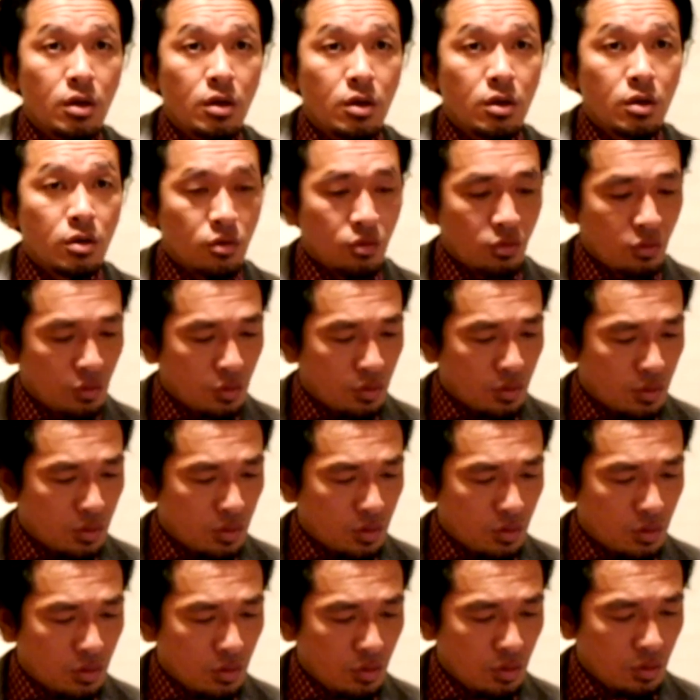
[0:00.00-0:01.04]
押す
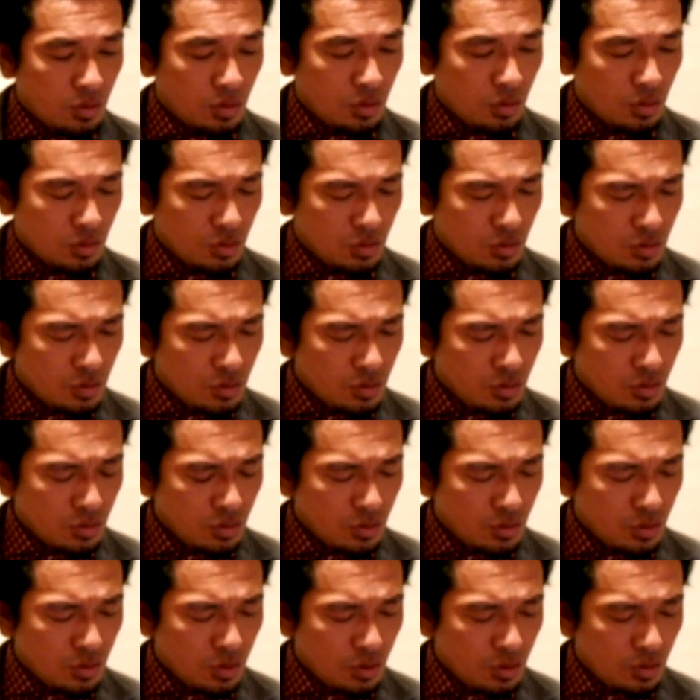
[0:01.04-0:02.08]
と、うー、
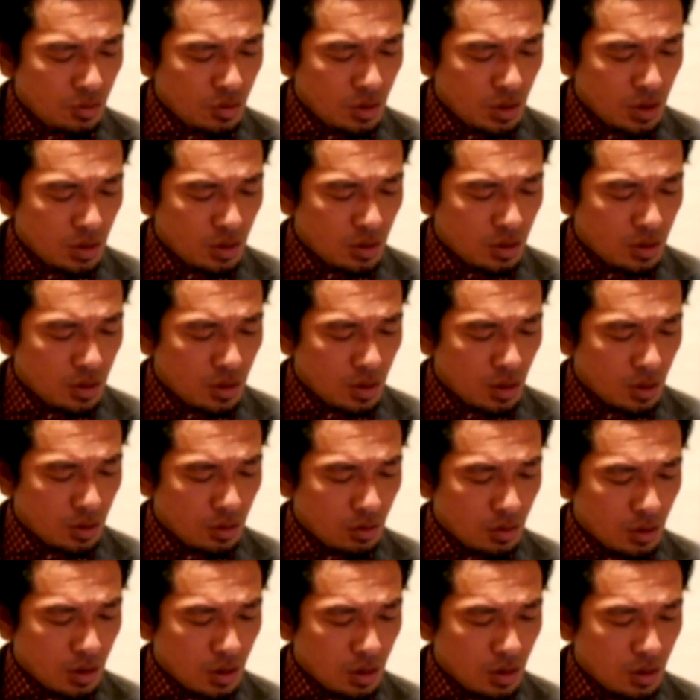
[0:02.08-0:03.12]
ログインせと。
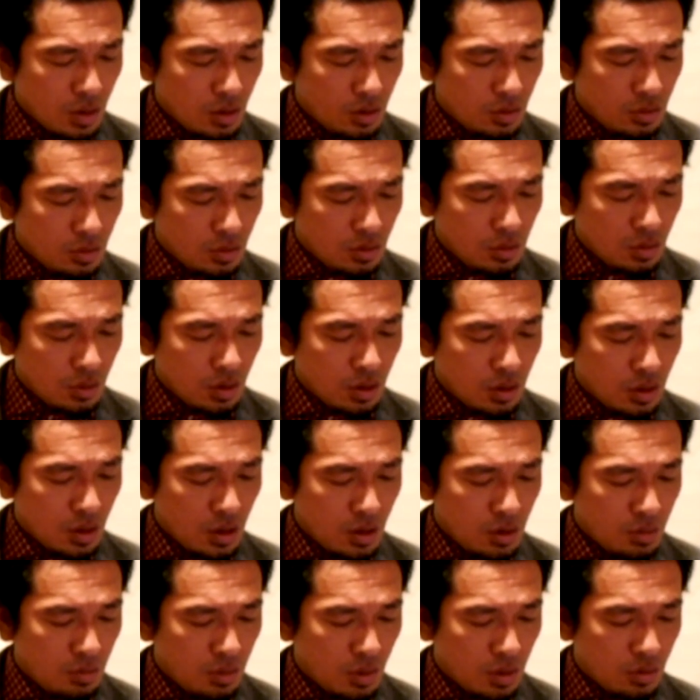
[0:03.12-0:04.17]
アカウントがない
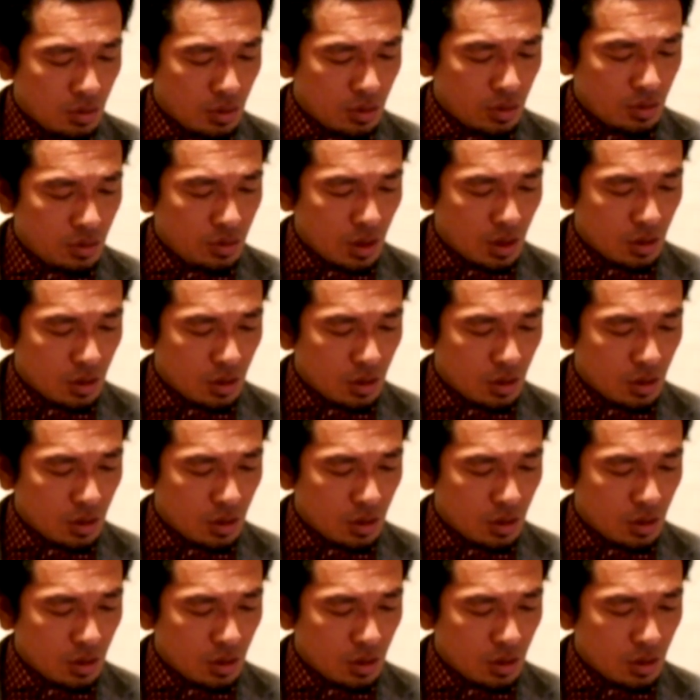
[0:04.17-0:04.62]
場合は作れと。